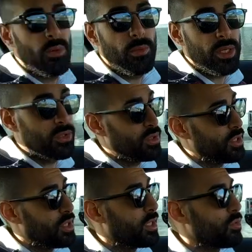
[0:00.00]
un prezzo
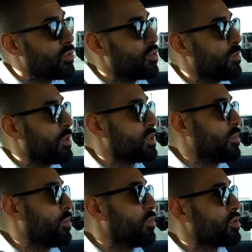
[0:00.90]
esagerato, insomma,
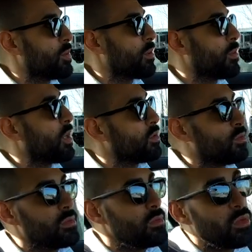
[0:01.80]
stiamo pur sempre
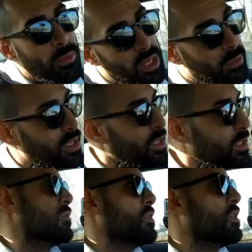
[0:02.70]
parlando di una bella
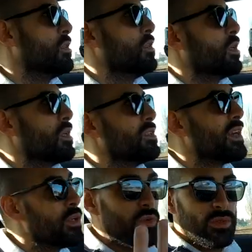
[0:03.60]
macchina. A livello